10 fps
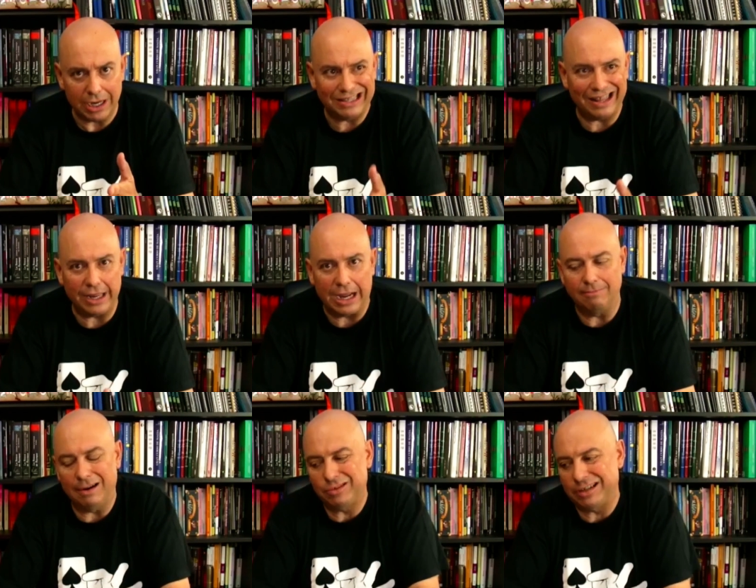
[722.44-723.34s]
y te digan,
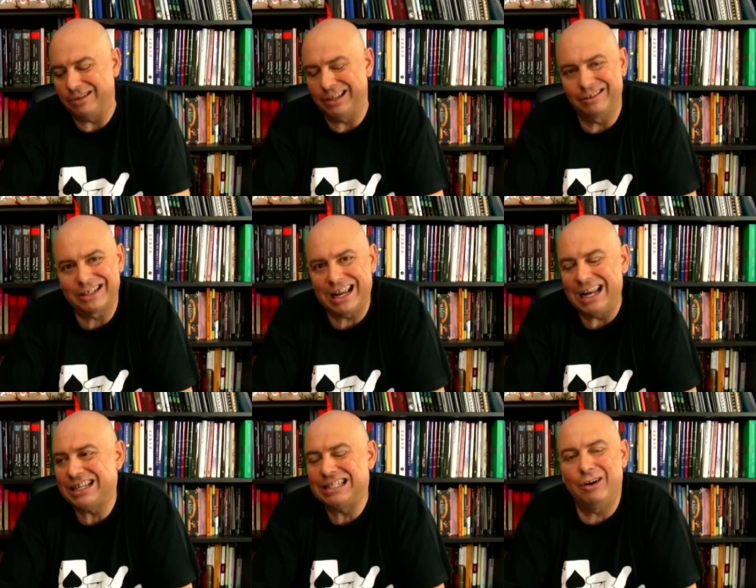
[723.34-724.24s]
vamos a ver, tío, que es que
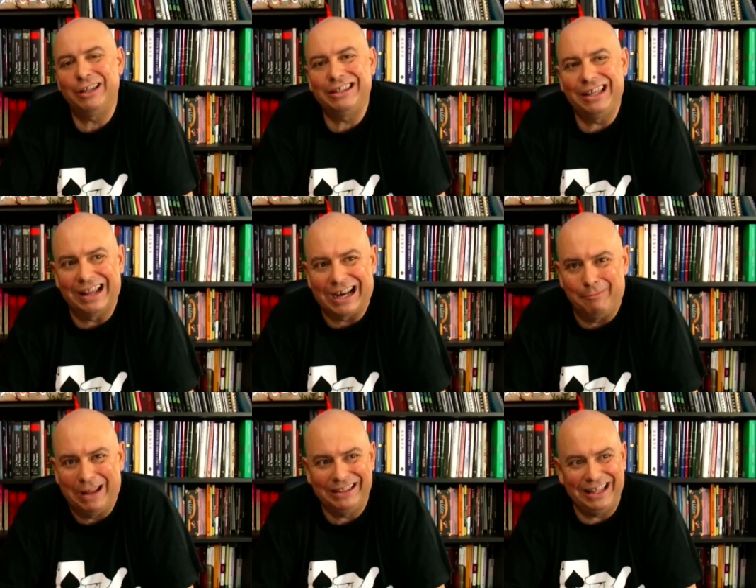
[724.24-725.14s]
las echado
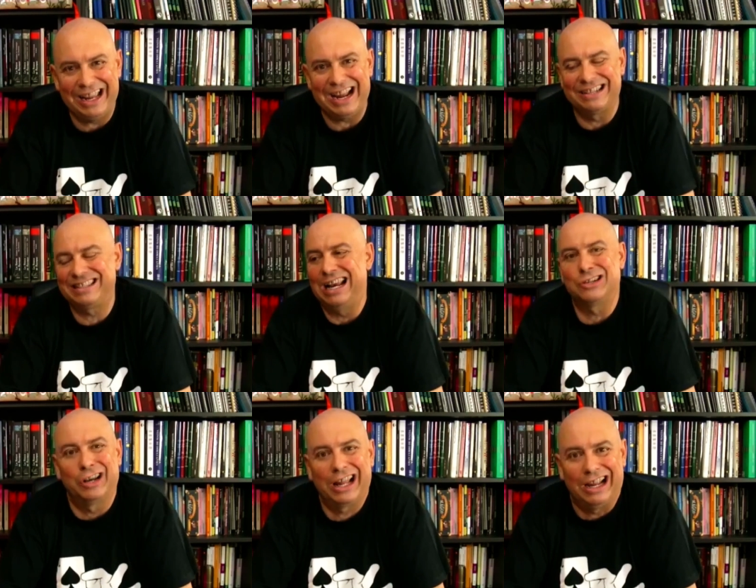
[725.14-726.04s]
antiderrapante hasta
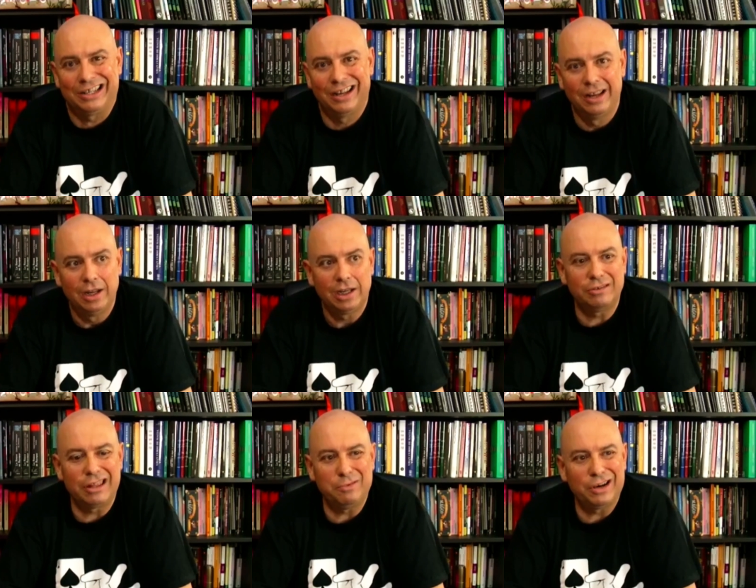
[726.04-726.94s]
las orejas. Y tú
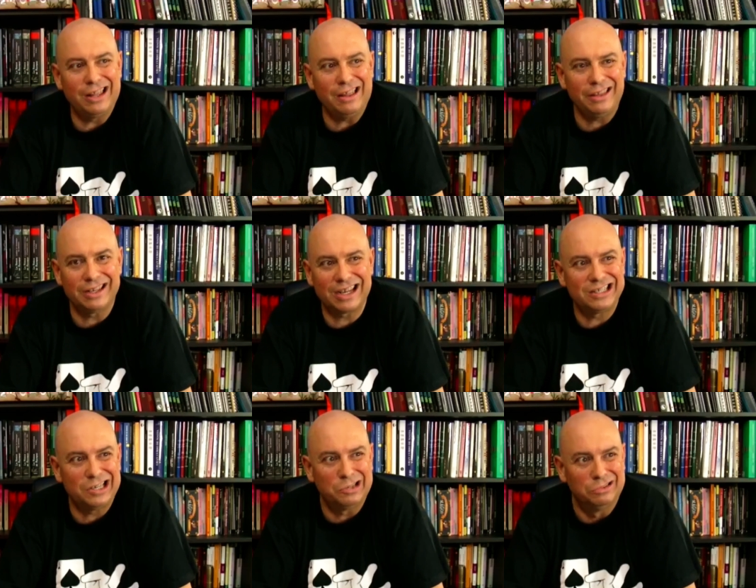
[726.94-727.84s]
dices, pero ¿qué dices? ¿Qué es
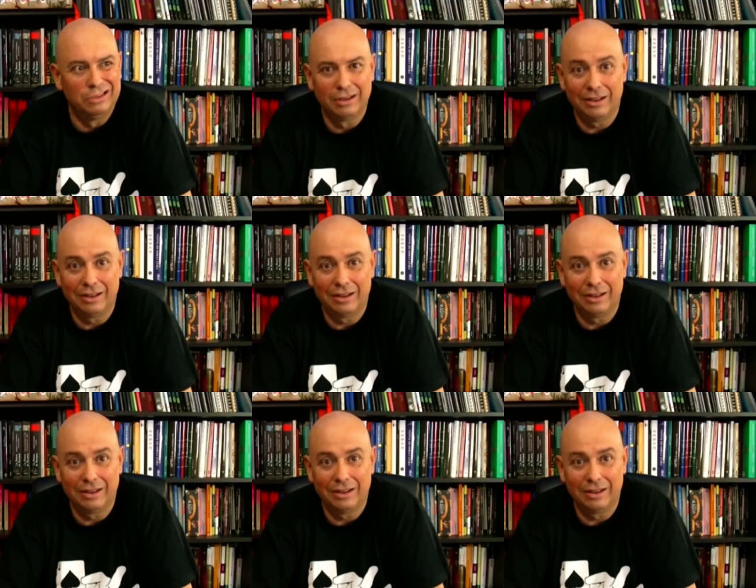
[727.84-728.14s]
eso?